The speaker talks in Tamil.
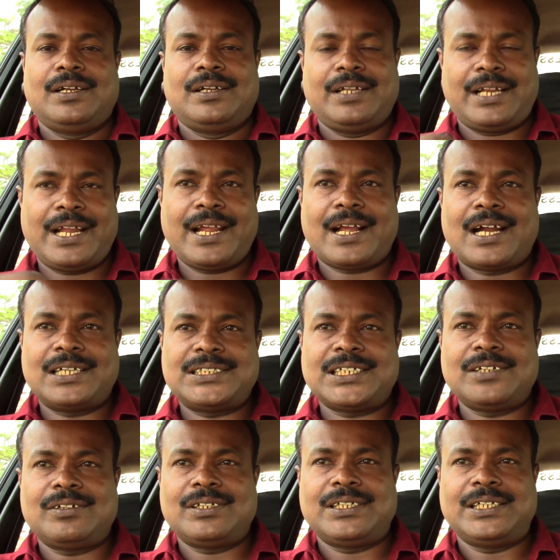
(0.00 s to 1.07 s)
நிறைய
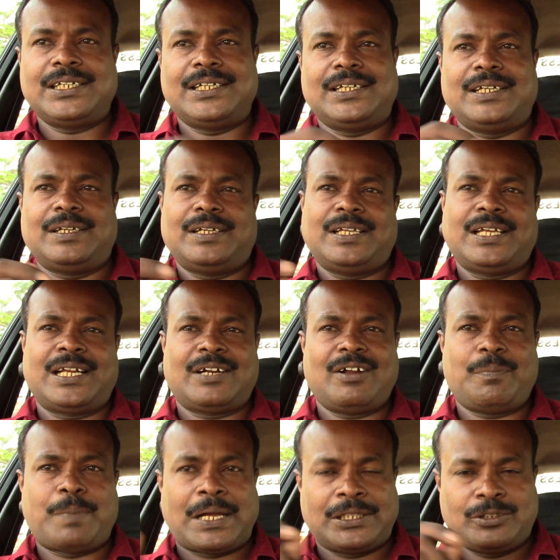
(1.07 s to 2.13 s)
காட்சிகள் வந்து
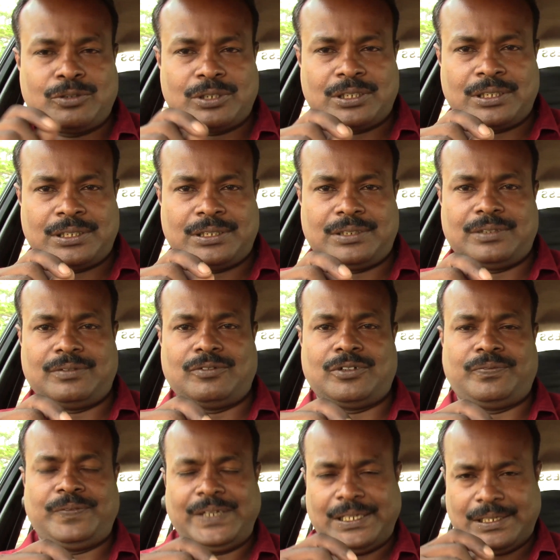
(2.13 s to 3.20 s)
ஏற்கனவே பார்த்த ஒரு ஒரு
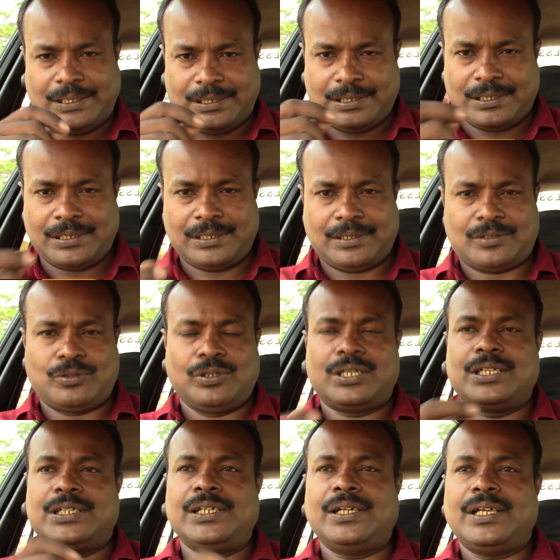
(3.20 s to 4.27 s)
ஃபீல்
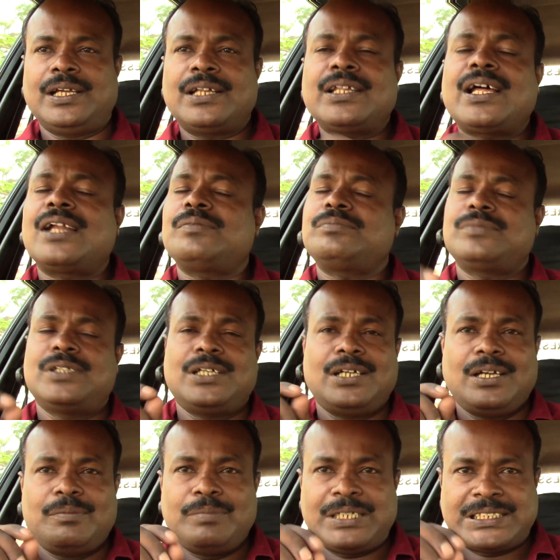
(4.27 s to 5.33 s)
கொடுக்குது இருந்தாலும்
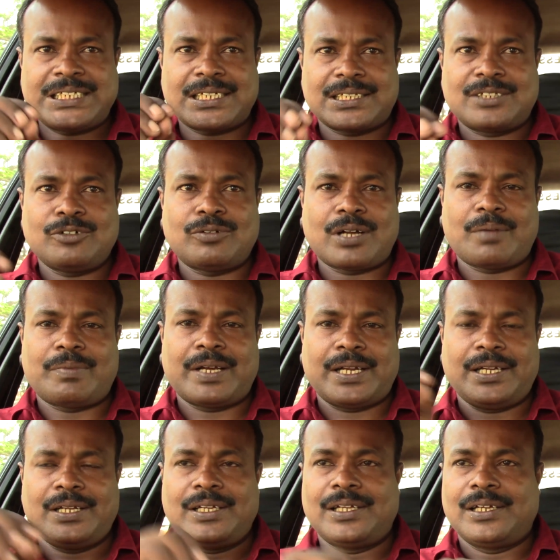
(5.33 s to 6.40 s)
மிக்சர் தோணா
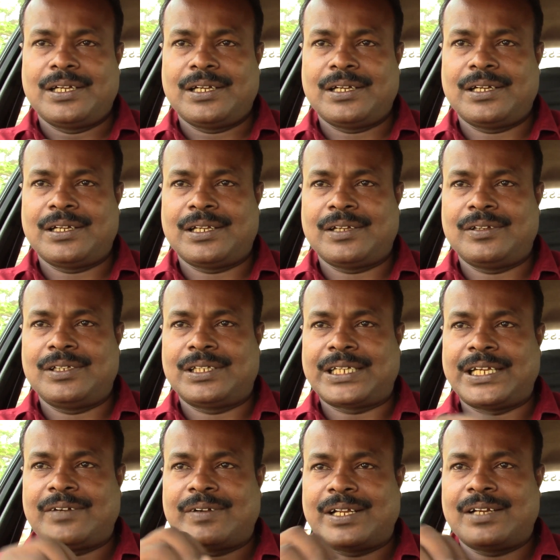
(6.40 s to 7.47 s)
மாதிரி அதாவது
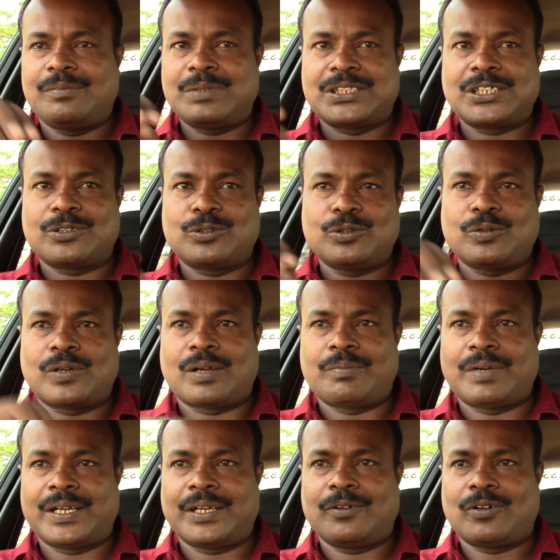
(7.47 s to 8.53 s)
தைரோடையில் மிக்சர் தூவினா
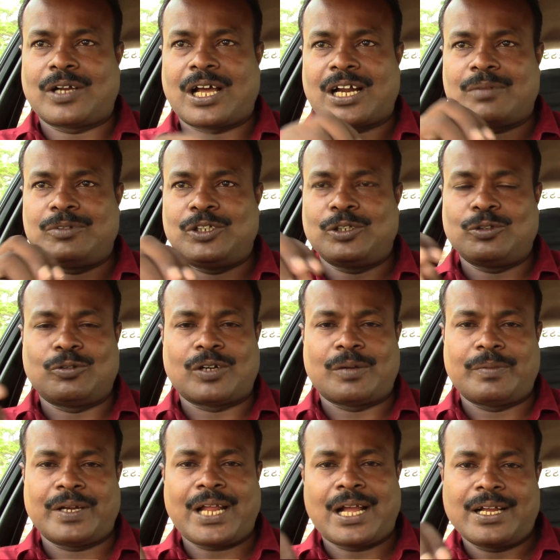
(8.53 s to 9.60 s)
மாதிரி ஒரு காராபந்தி தூவினா
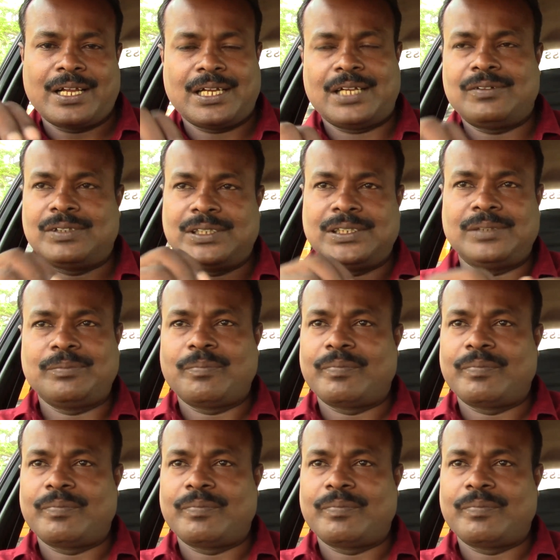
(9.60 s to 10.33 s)
மாதிரி அங்கங்கே வந்து